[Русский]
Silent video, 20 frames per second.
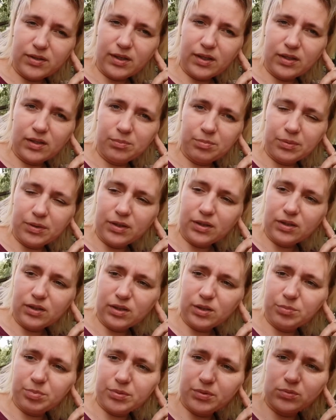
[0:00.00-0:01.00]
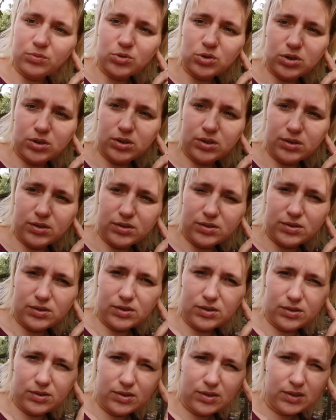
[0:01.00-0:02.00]
Я не поехала, потому что я
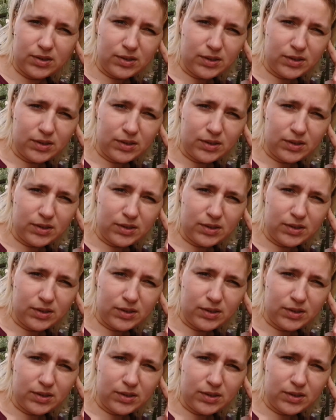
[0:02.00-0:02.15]
себе...